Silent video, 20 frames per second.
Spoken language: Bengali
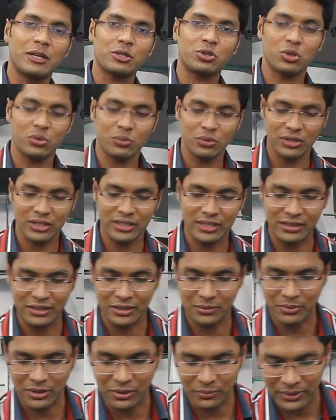পাঁচশোর মধ্যে
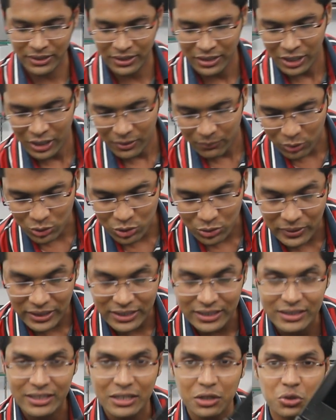কিনতে পারবেন প্রথমে
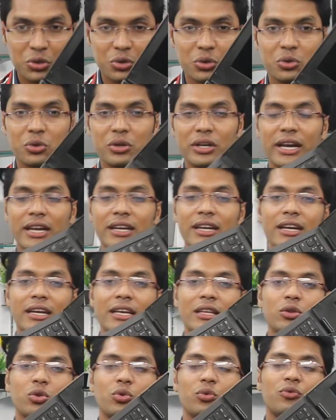এটা দিয়ে শুরু করি এটা
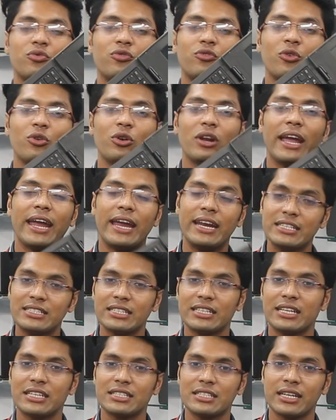কিন্তু ফুল এইট
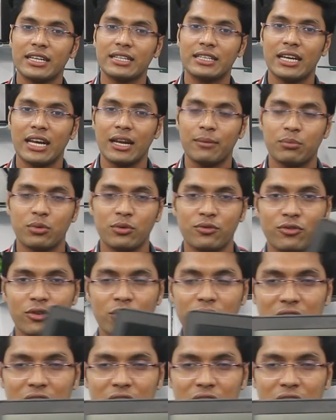জেনারেশন একটি ল্যাপটপ ফুল